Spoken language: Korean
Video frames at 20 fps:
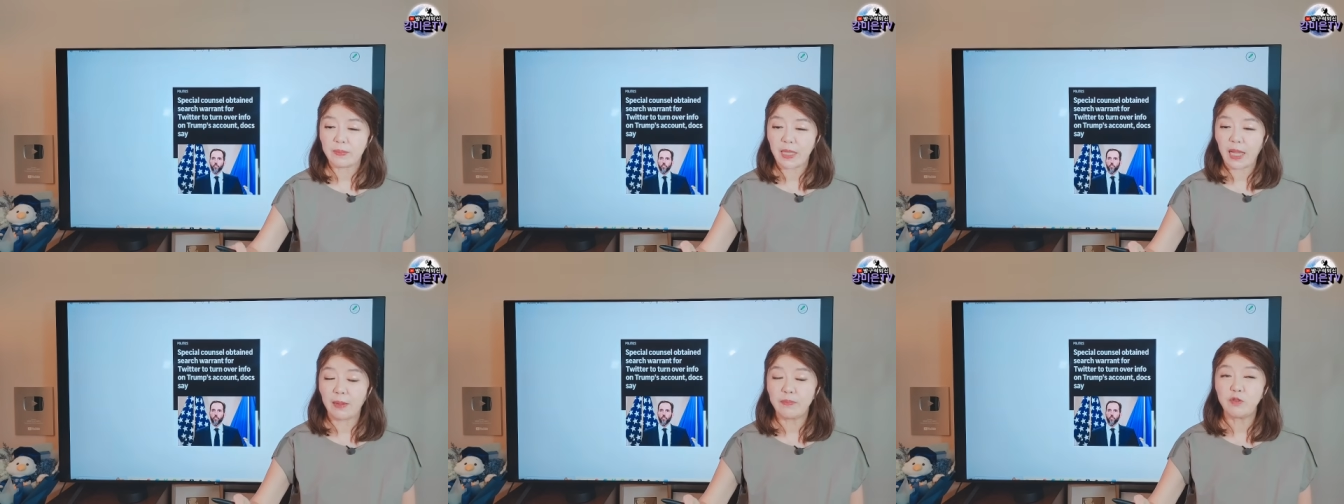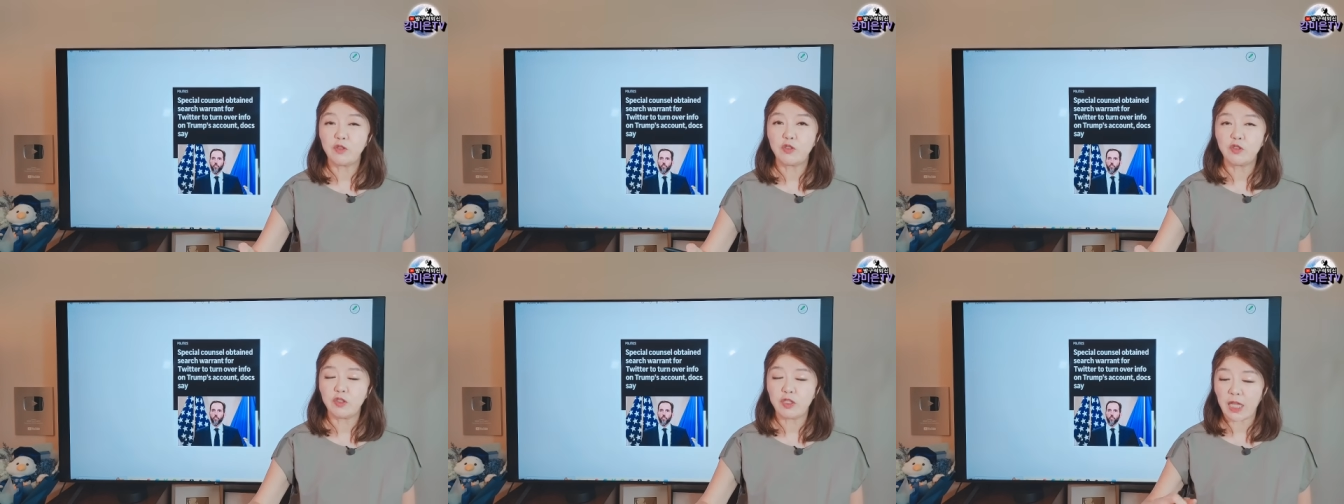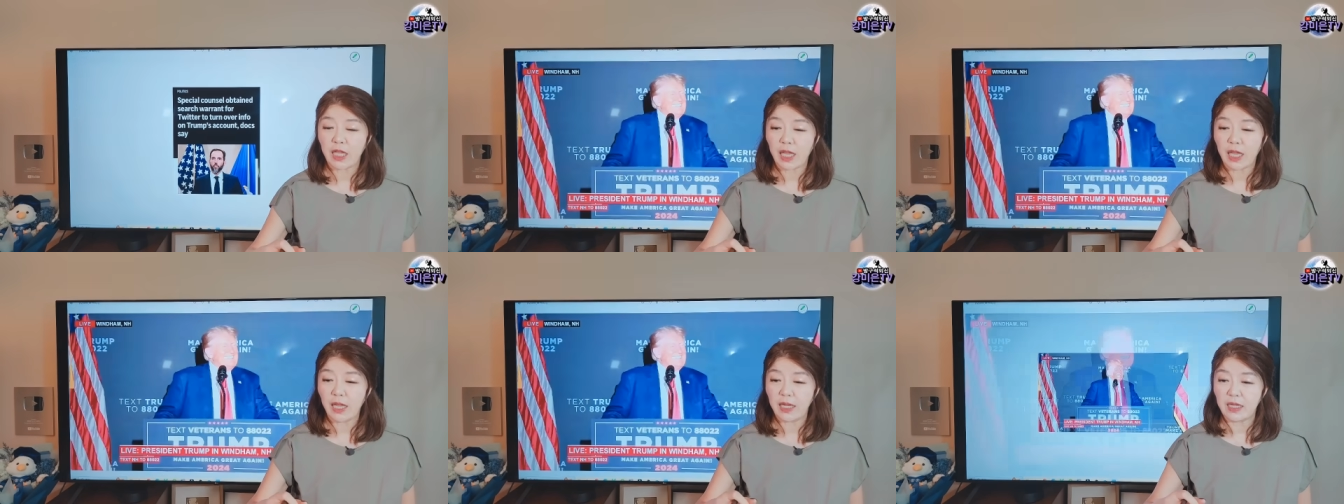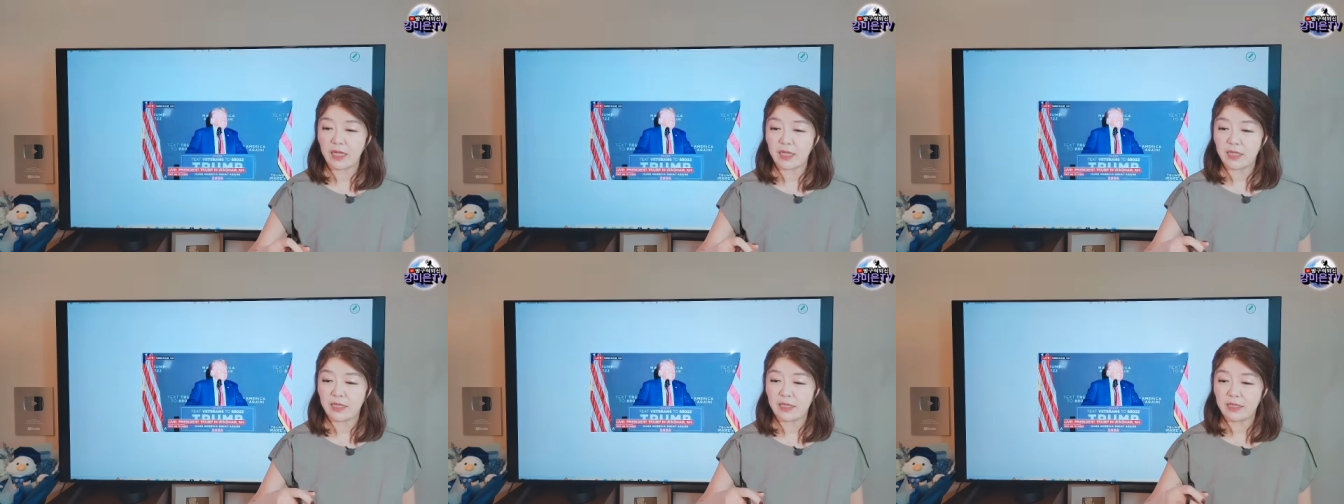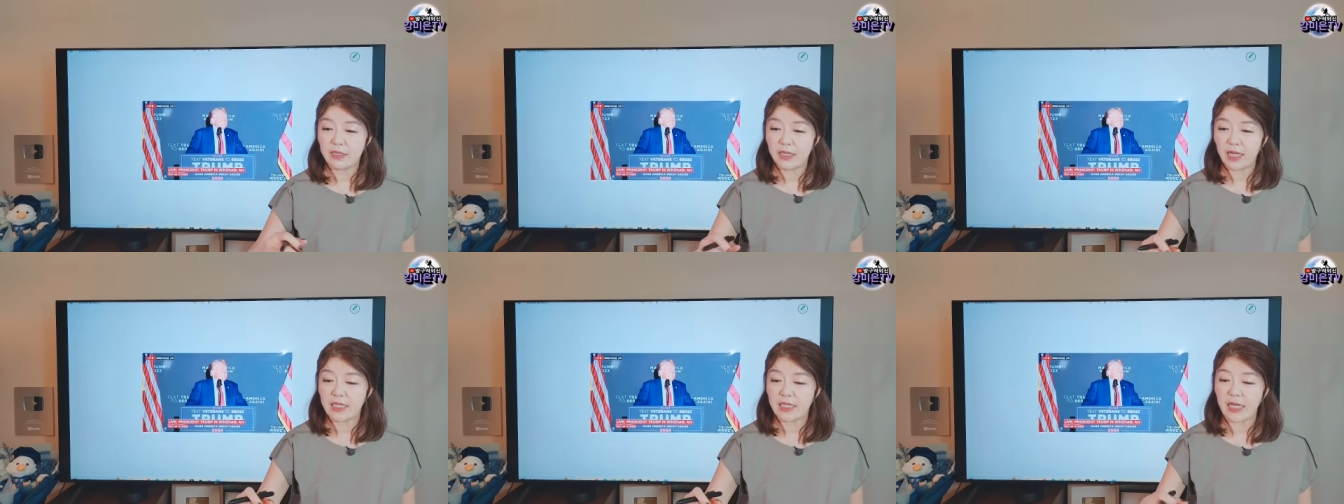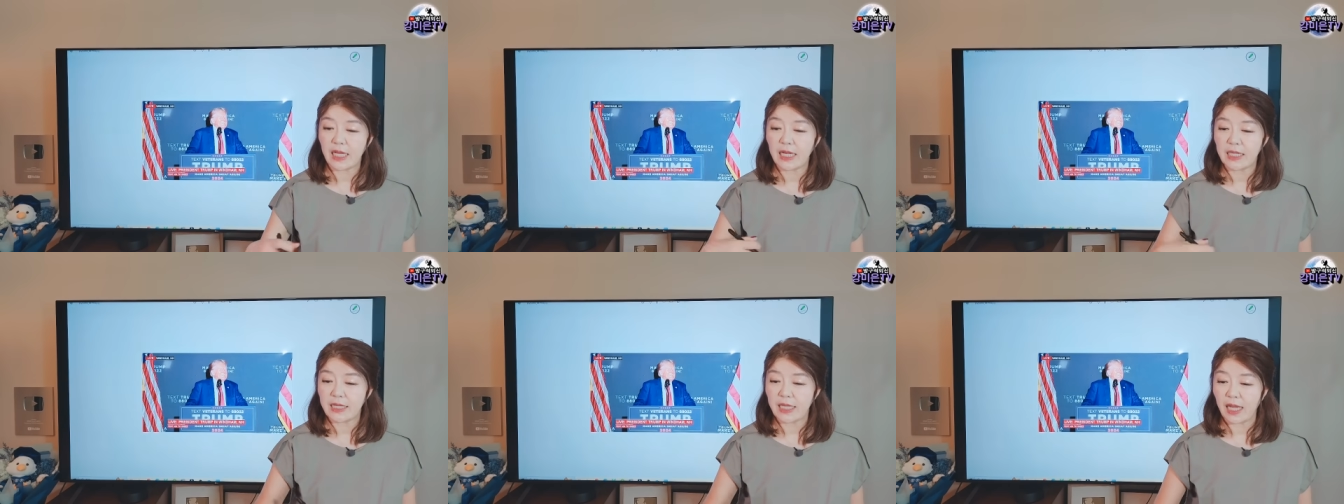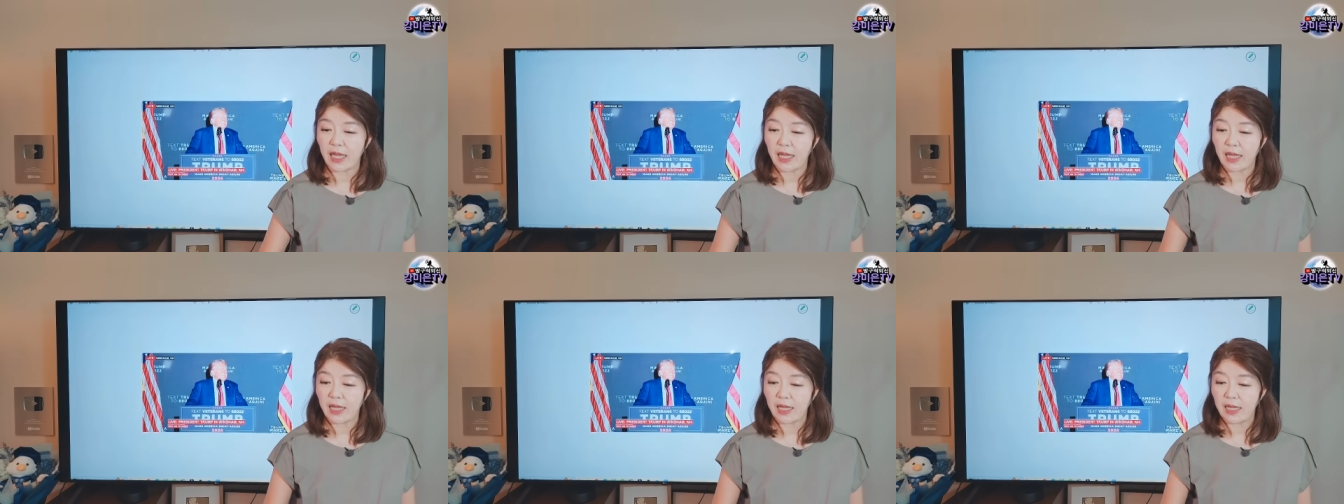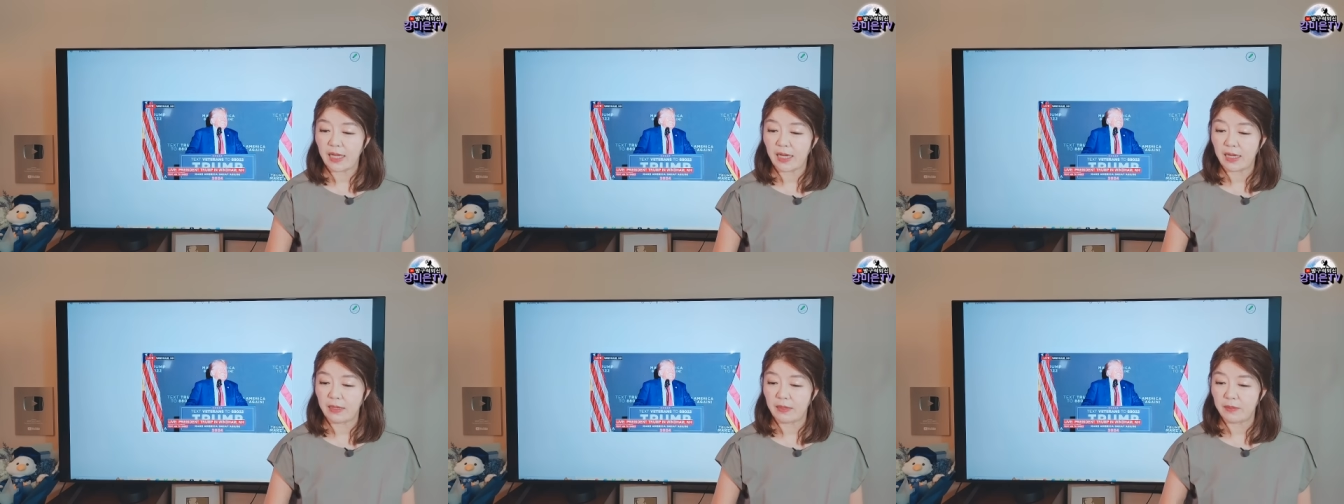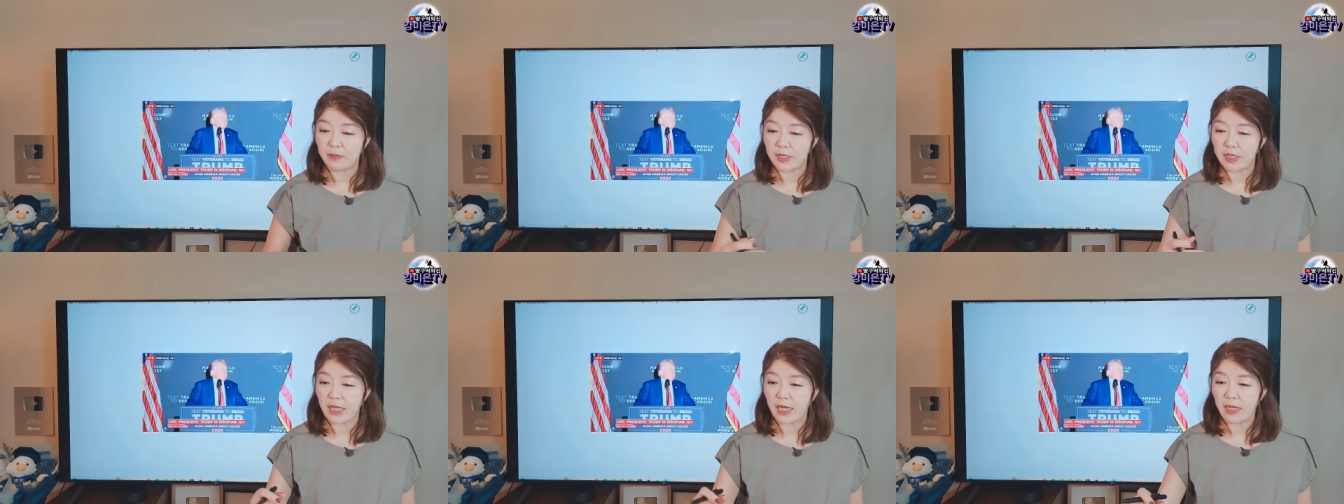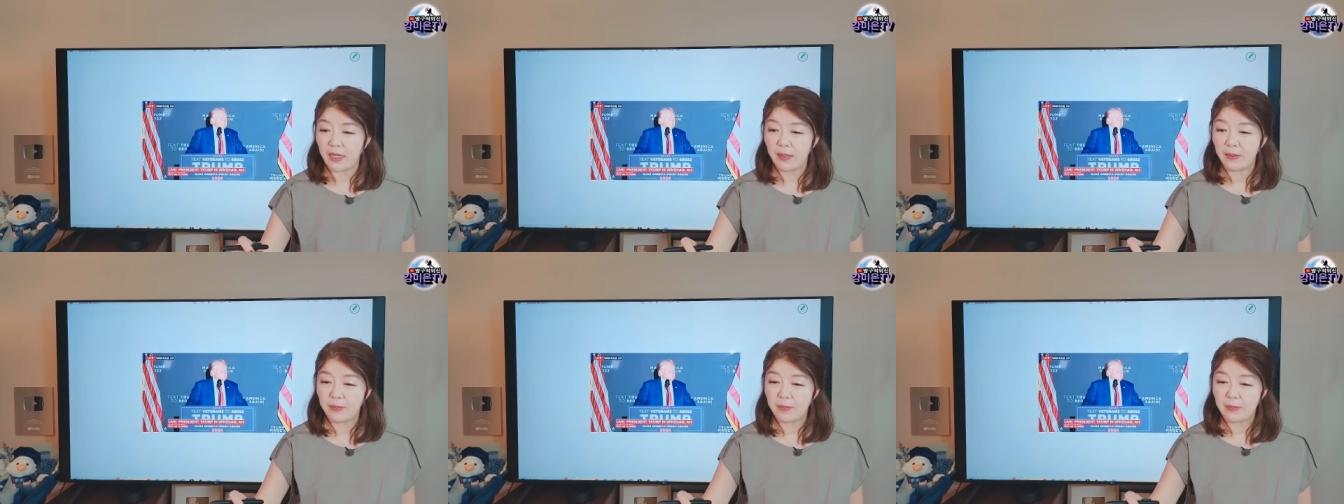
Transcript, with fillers: 압수수색에 응하지 않았다라는 겁니다.